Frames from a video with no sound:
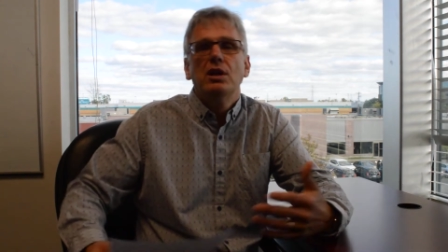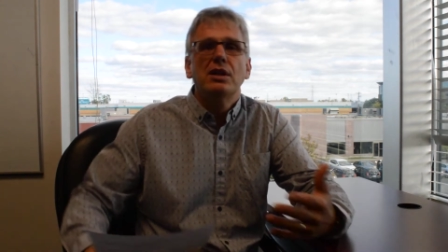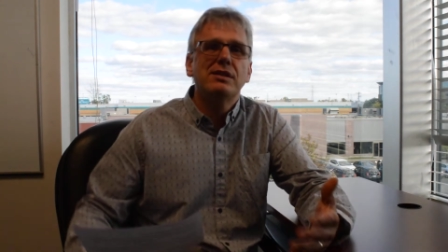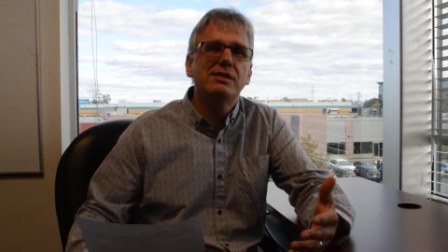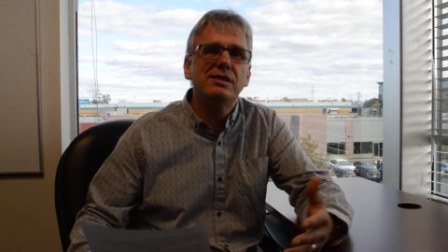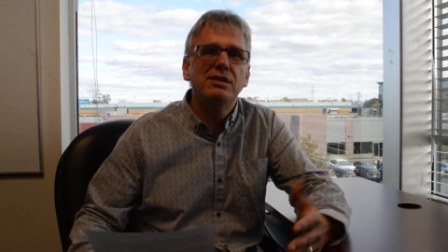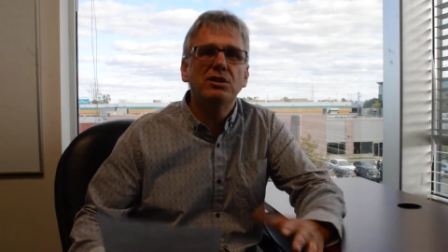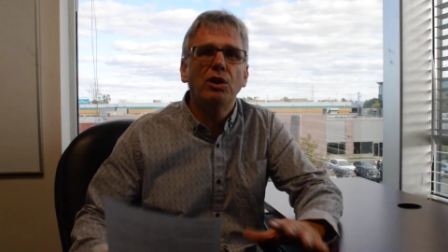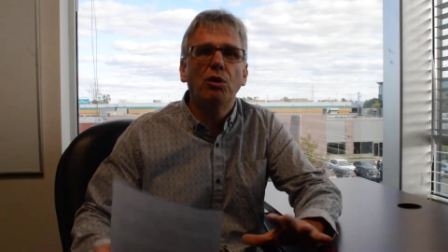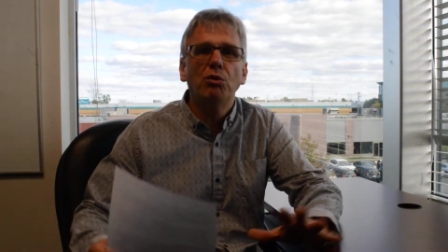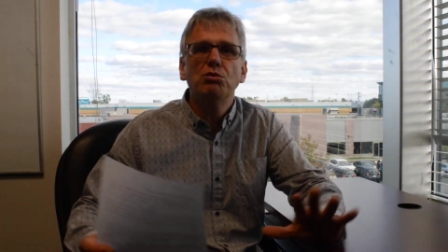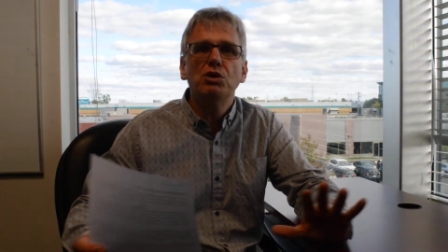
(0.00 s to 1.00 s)

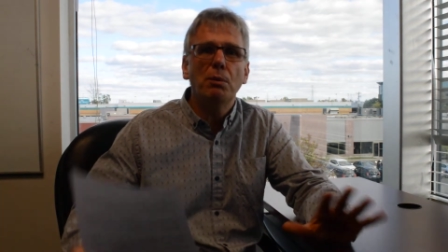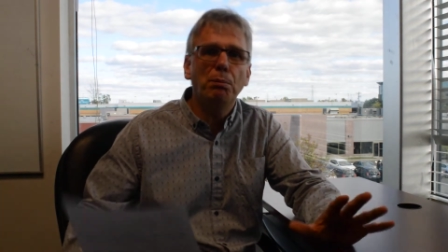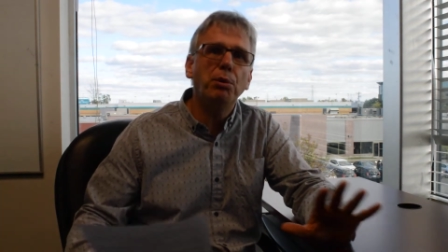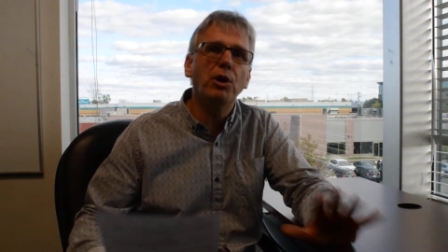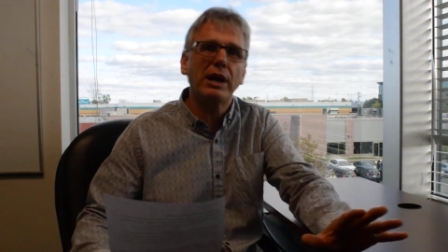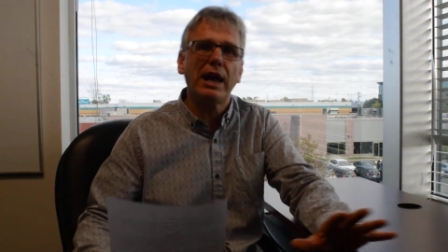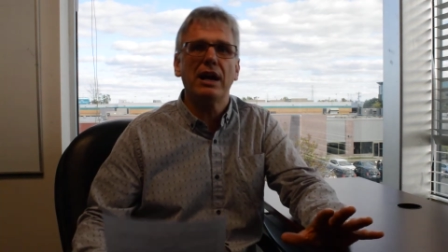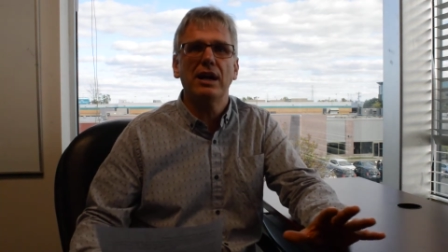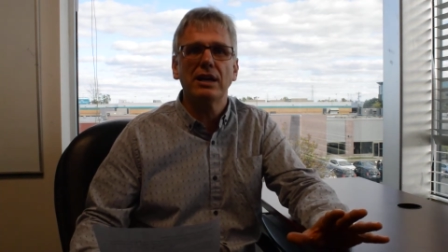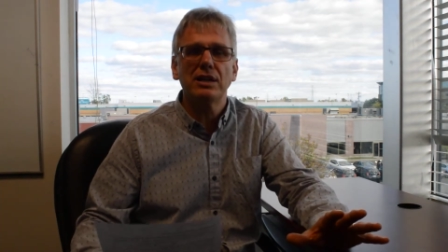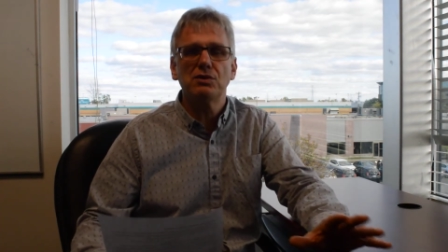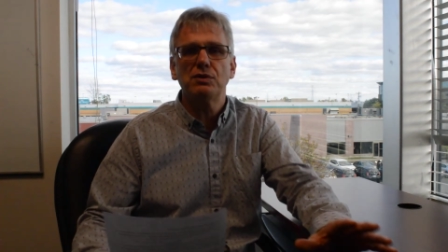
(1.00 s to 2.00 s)
Sinon, il n'y a pas
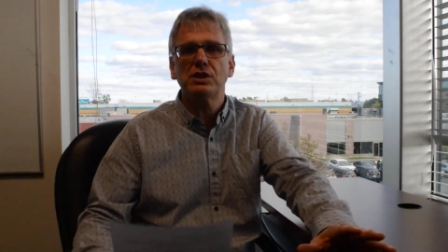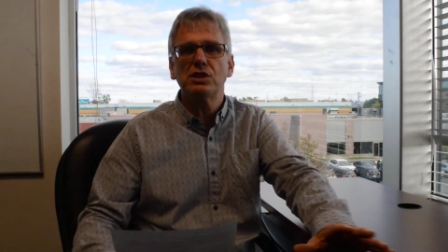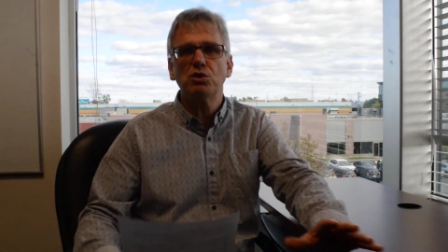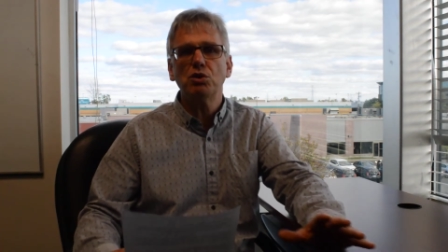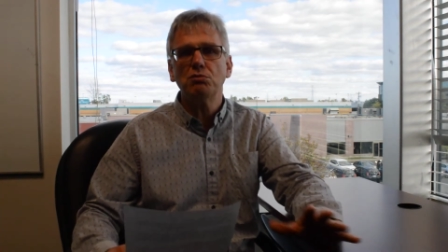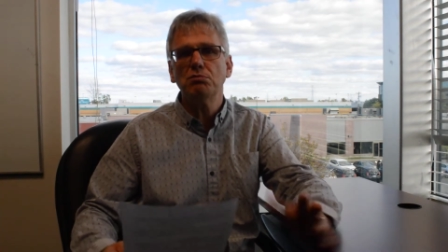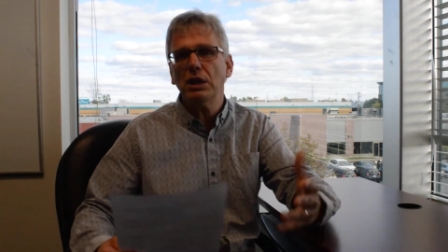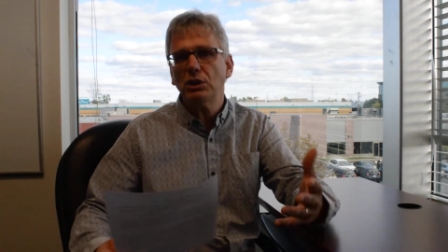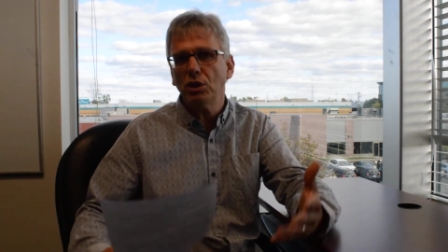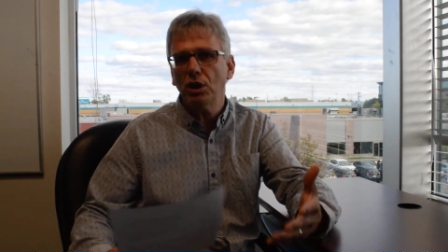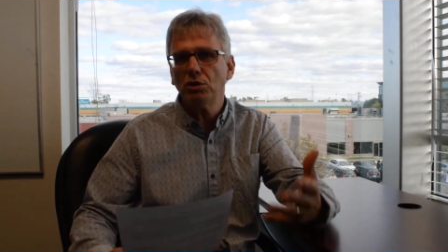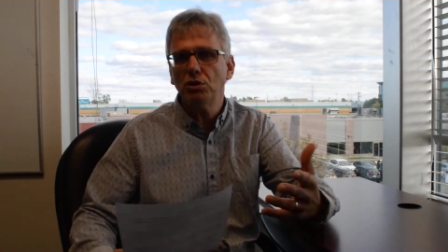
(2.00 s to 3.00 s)
grand risque. c'est une
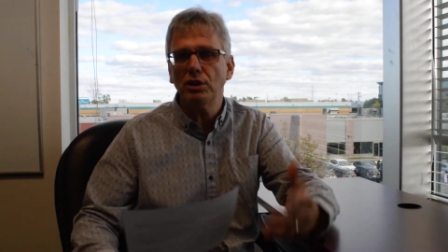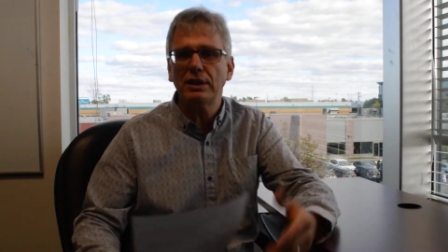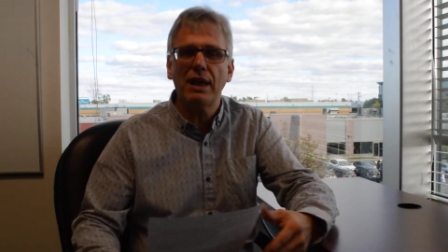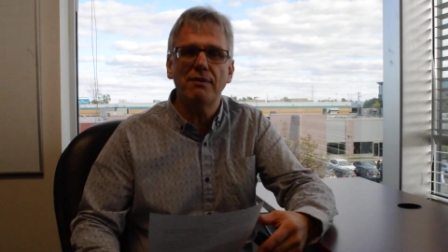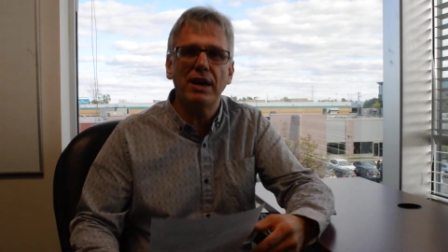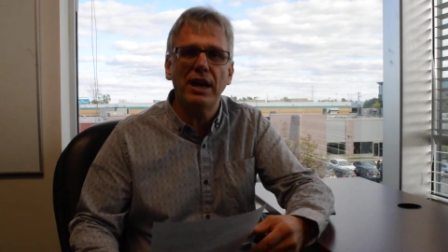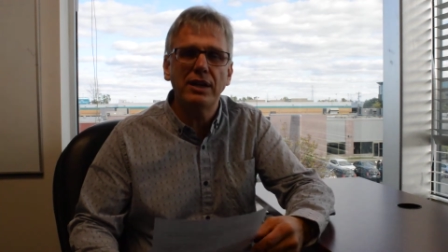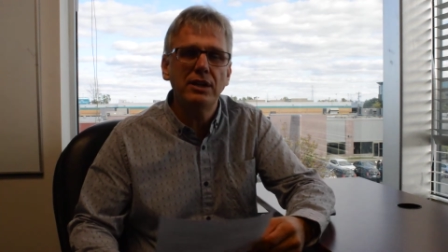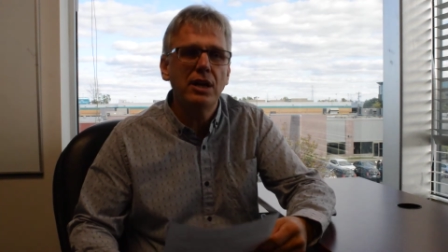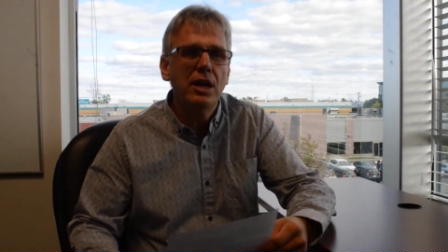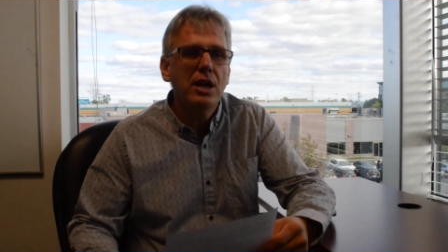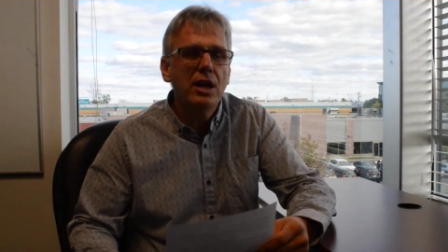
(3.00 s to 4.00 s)
méthode de travail
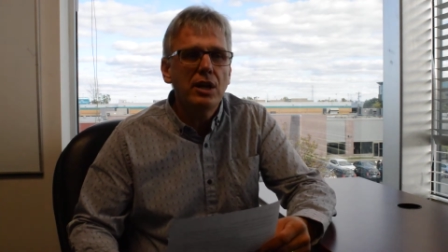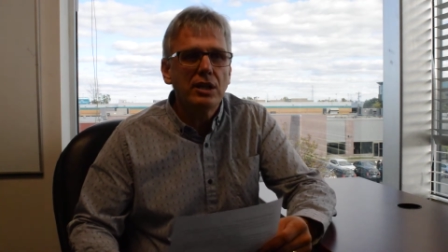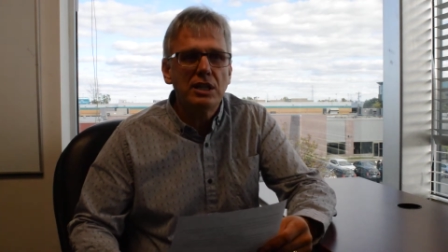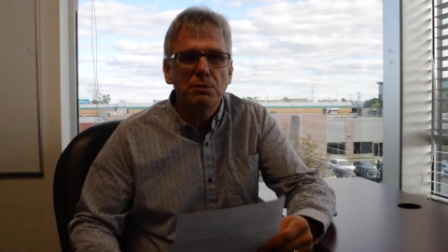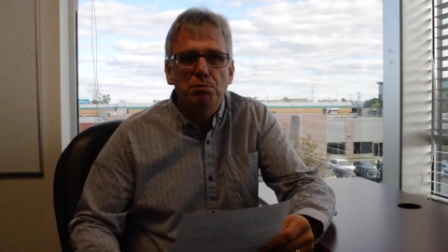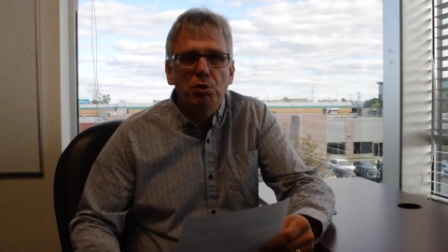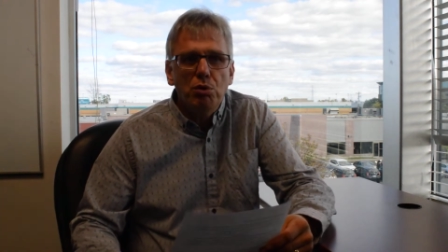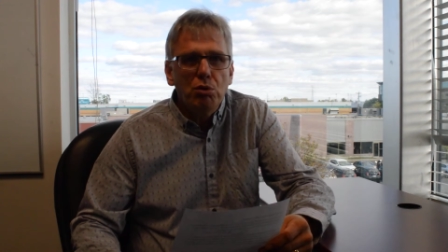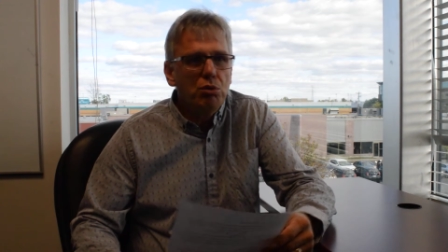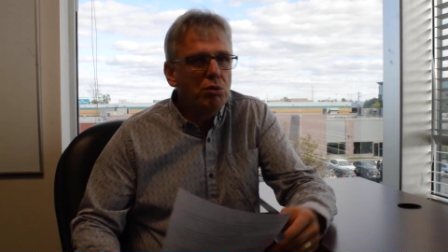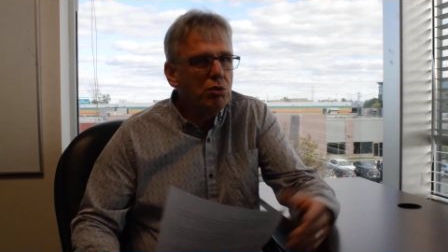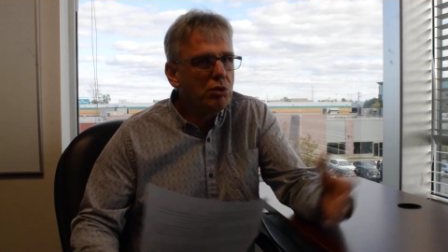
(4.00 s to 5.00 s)
qui
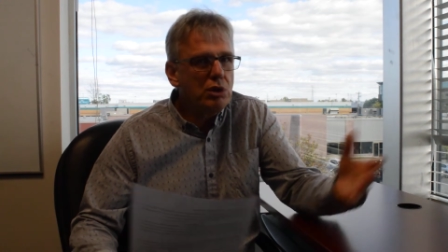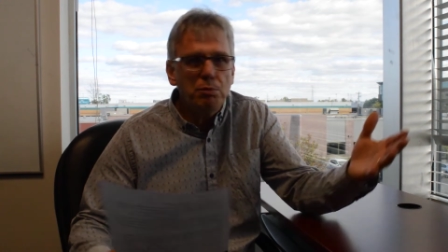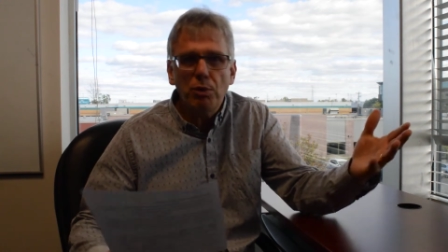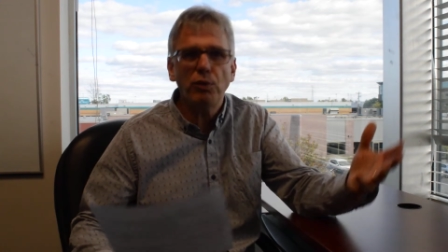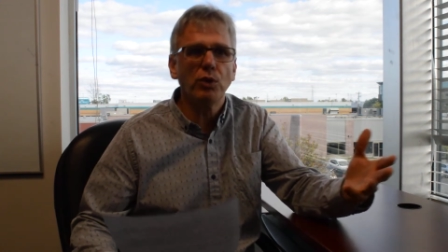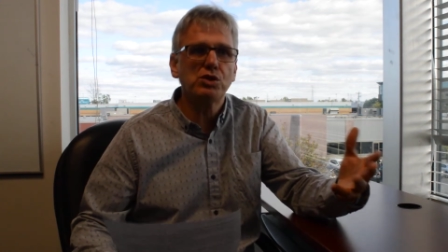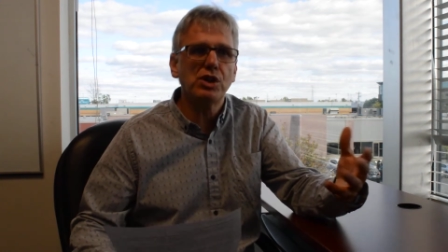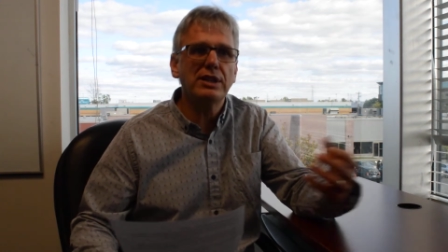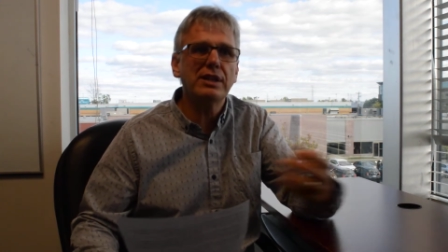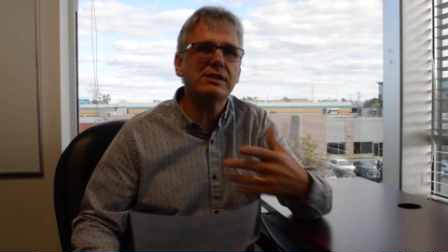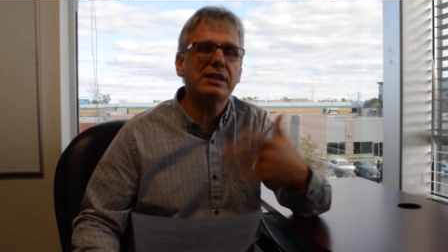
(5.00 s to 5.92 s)
peut, qui peut fonctionner.